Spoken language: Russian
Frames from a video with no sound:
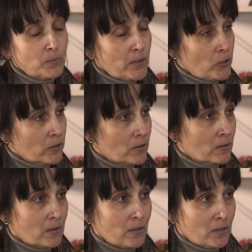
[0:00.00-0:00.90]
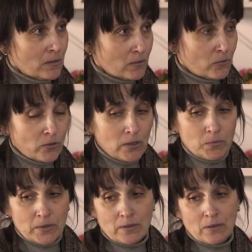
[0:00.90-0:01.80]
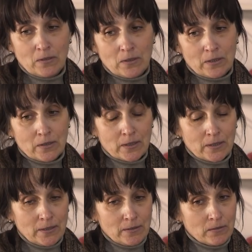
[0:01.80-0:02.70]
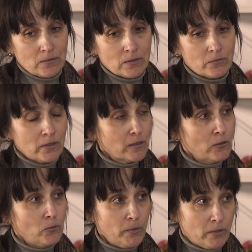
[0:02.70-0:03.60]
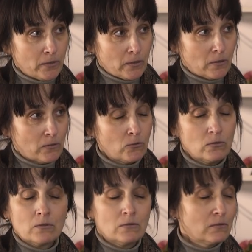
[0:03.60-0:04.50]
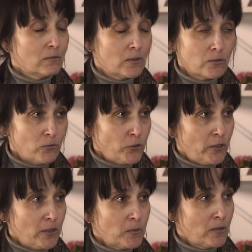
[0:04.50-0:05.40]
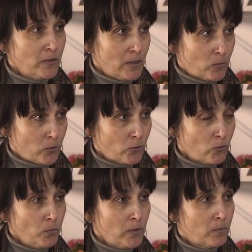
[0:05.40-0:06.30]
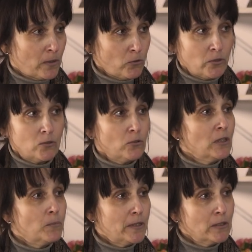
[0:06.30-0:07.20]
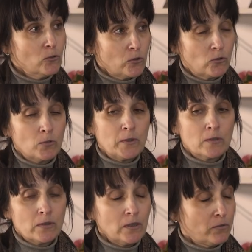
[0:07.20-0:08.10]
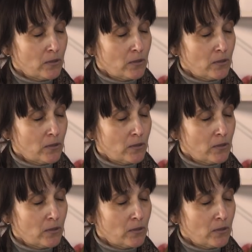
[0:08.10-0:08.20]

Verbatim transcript: опять же, как и другие представители гортензиевых, влаголюбивые, но за исключением совсем уж топи и болота, оно не переносит. То есть при своей